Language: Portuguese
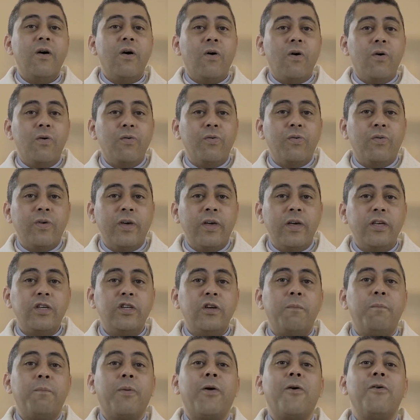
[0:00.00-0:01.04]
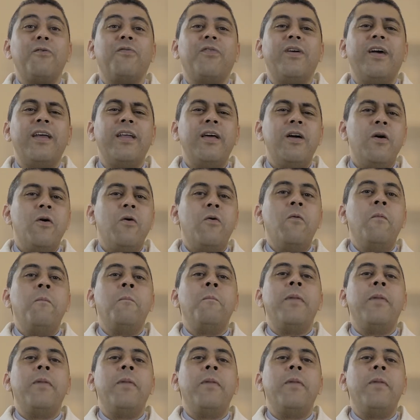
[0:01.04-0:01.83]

com o fim de prover um